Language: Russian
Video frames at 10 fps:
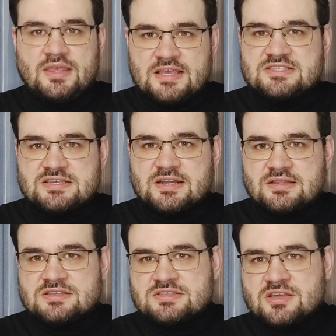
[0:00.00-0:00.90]
Есть и
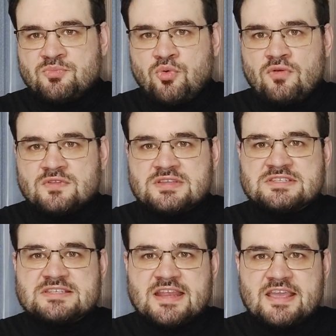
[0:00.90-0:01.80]
радостные поводы.
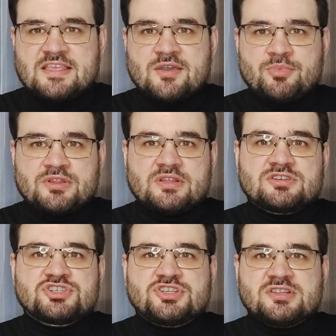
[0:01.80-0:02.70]
Средняя
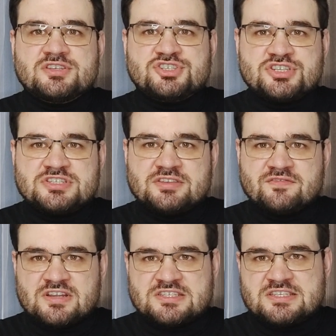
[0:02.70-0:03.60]
продолжительность жизни
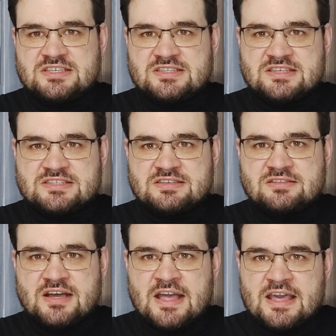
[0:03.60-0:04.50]
в России
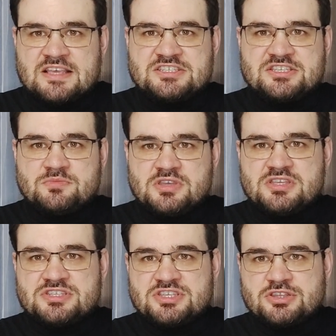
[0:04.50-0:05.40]
достигла
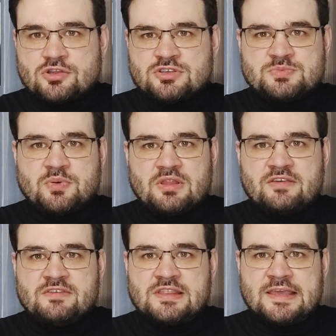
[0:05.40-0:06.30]

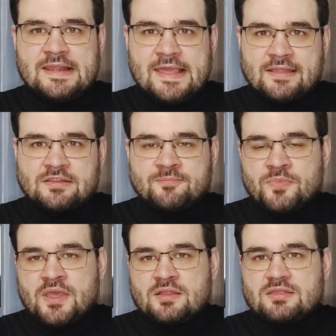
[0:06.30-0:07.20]
73,5 лет.
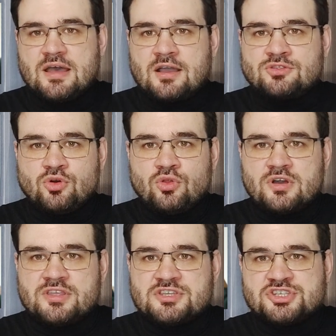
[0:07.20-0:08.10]
Так
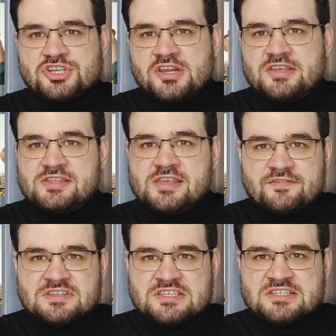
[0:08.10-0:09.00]
долго не жили ни
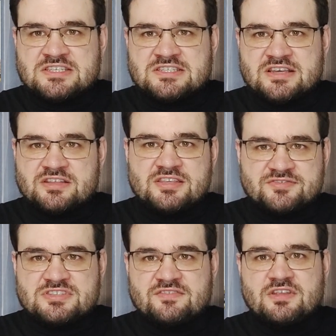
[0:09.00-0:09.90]
в СССР, ни
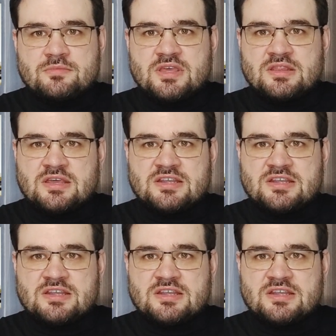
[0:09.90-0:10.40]
в современной